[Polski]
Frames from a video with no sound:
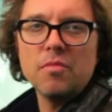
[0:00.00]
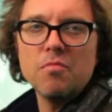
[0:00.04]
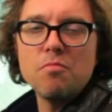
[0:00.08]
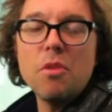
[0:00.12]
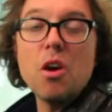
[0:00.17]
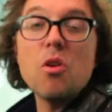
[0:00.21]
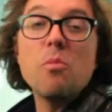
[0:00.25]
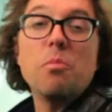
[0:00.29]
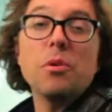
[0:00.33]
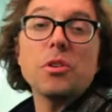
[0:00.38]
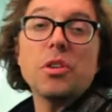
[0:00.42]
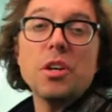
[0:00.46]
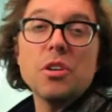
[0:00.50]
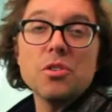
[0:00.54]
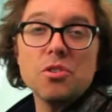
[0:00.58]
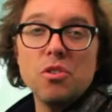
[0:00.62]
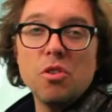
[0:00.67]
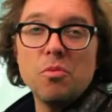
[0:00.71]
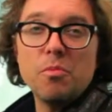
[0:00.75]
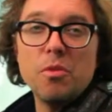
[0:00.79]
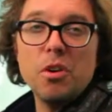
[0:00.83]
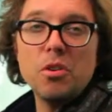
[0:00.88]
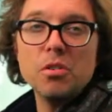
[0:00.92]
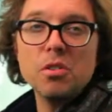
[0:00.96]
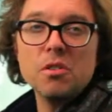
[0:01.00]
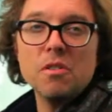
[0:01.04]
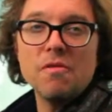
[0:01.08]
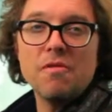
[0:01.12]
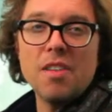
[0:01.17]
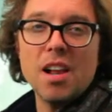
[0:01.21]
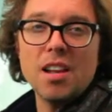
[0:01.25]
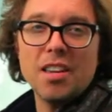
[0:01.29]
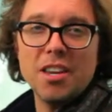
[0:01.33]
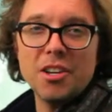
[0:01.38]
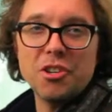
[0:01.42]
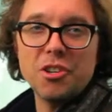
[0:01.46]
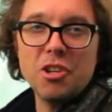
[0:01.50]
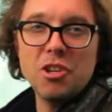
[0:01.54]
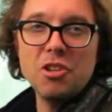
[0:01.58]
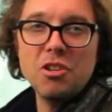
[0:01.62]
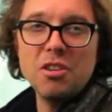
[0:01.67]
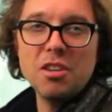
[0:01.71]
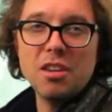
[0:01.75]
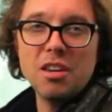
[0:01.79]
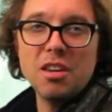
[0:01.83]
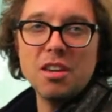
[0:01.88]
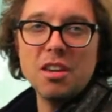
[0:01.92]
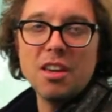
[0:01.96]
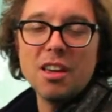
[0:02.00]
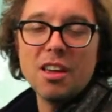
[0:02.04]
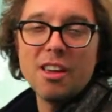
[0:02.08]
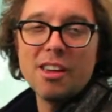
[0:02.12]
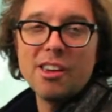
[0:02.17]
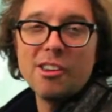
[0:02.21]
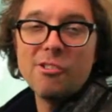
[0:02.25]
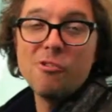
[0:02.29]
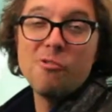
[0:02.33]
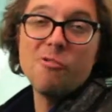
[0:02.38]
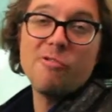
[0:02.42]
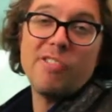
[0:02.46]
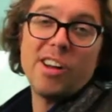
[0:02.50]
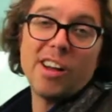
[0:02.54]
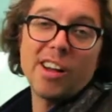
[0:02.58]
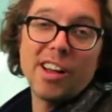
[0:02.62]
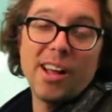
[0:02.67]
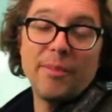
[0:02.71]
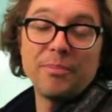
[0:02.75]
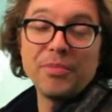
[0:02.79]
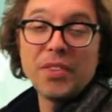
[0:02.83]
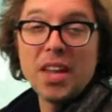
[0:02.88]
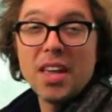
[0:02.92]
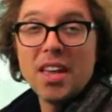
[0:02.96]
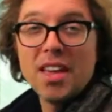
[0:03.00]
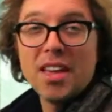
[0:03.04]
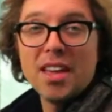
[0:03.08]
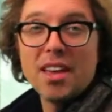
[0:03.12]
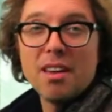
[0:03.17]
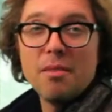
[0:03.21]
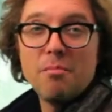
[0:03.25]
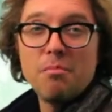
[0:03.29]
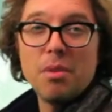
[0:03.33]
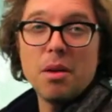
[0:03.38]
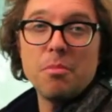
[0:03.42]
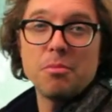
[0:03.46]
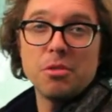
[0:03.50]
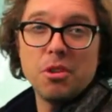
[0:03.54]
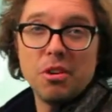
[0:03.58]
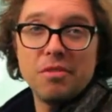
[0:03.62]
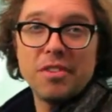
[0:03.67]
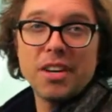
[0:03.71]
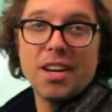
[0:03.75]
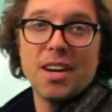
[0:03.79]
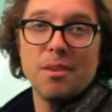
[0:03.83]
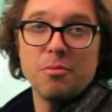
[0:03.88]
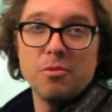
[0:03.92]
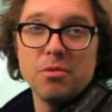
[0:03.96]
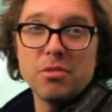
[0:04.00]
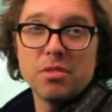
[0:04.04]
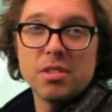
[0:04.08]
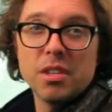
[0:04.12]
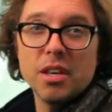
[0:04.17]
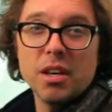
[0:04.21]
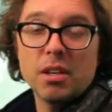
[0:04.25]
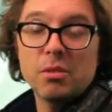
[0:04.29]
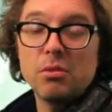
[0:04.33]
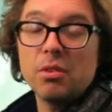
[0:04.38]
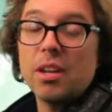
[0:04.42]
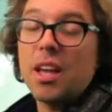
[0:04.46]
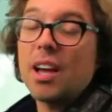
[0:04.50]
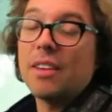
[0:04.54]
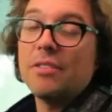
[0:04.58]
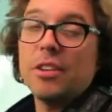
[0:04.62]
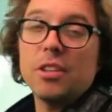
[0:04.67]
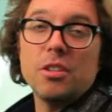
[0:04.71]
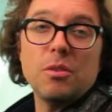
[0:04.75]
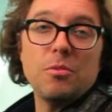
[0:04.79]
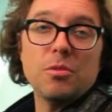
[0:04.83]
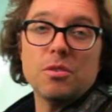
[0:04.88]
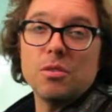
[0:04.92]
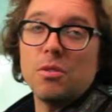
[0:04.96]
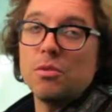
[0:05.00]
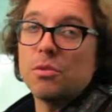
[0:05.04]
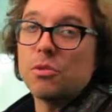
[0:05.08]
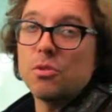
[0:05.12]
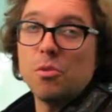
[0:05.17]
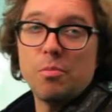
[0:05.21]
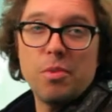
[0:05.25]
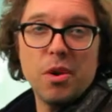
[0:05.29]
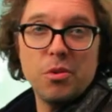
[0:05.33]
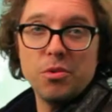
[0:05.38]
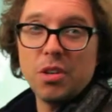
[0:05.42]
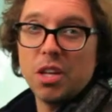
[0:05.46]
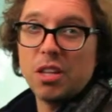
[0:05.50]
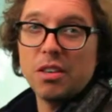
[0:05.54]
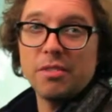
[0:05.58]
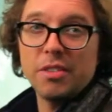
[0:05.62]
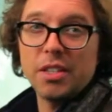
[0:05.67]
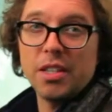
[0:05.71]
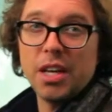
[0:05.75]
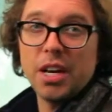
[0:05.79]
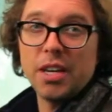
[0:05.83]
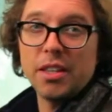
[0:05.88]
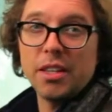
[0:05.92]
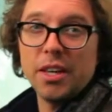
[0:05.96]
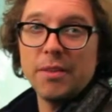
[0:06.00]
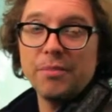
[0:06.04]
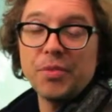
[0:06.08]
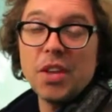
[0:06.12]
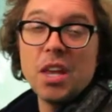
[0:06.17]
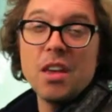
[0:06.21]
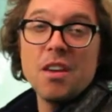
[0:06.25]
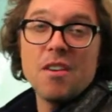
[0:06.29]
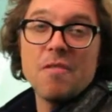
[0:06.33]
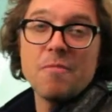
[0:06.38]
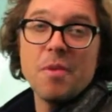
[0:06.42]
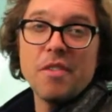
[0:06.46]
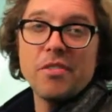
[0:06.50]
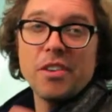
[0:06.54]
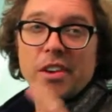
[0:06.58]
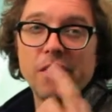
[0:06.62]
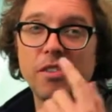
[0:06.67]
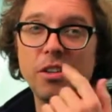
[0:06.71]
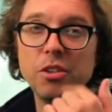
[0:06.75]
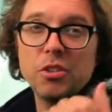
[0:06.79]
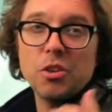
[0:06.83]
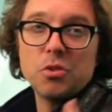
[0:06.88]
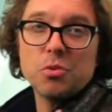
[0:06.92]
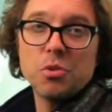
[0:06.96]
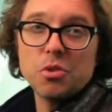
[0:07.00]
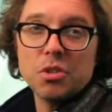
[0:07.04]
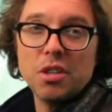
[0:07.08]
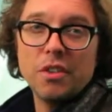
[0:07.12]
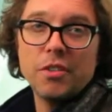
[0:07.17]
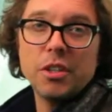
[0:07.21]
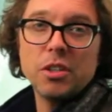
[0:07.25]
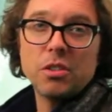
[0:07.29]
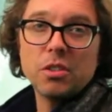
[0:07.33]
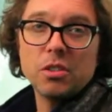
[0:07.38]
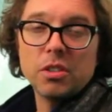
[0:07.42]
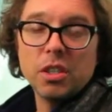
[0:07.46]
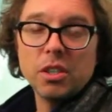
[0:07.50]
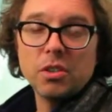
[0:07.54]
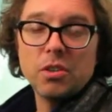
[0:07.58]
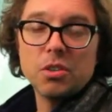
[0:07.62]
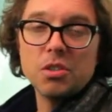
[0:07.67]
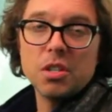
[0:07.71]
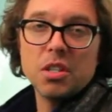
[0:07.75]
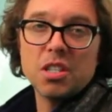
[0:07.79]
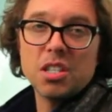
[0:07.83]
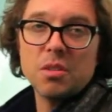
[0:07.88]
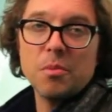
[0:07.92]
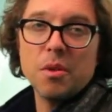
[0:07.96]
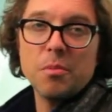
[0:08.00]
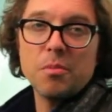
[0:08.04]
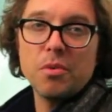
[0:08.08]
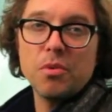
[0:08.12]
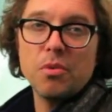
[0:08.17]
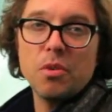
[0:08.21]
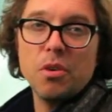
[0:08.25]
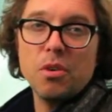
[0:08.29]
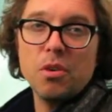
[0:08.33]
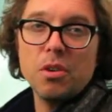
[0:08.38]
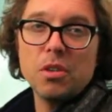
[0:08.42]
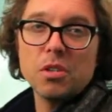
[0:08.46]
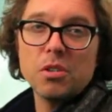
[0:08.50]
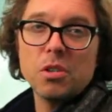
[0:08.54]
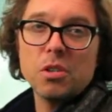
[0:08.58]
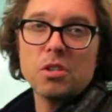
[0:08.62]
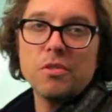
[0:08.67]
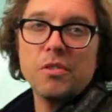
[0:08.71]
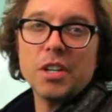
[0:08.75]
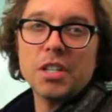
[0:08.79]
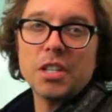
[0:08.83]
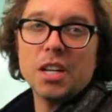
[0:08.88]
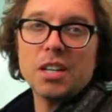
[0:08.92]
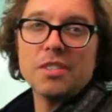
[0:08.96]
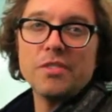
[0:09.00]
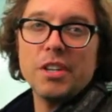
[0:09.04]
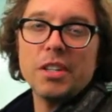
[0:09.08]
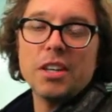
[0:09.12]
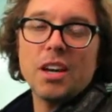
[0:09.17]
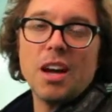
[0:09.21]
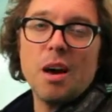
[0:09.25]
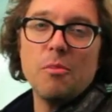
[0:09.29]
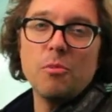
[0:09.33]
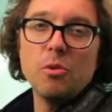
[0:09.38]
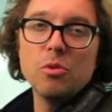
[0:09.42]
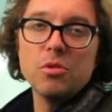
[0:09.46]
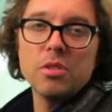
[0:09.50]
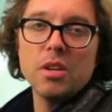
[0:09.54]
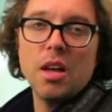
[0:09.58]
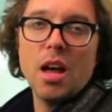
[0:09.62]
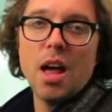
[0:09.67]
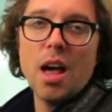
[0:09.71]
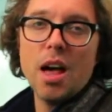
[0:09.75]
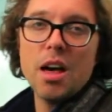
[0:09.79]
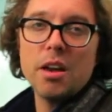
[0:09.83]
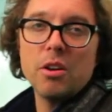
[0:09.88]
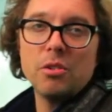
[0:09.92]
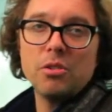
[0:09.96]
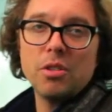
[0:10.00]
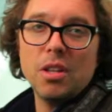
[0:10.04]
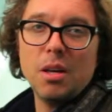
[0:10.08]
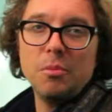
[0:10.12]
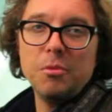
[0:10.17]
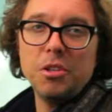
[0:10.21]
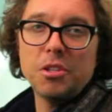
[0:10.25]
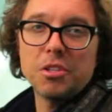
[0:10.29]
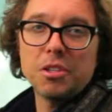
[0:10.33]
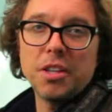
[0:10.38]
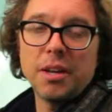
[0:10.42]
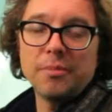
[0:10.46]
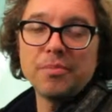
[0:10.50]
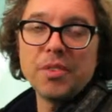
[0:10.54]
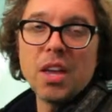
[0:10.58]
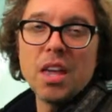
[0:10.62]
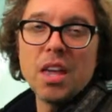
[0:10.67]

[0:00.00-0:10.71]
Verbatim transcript: mają potężną moc, wielkie silniki i uwaga, bębnowe hamulce, które jak wiadomo są zupełnie niewydajne. W pewnej chwili doszło już nawet do tego, że trzeba było stosować tak zwane hamulce aerodynamiczne,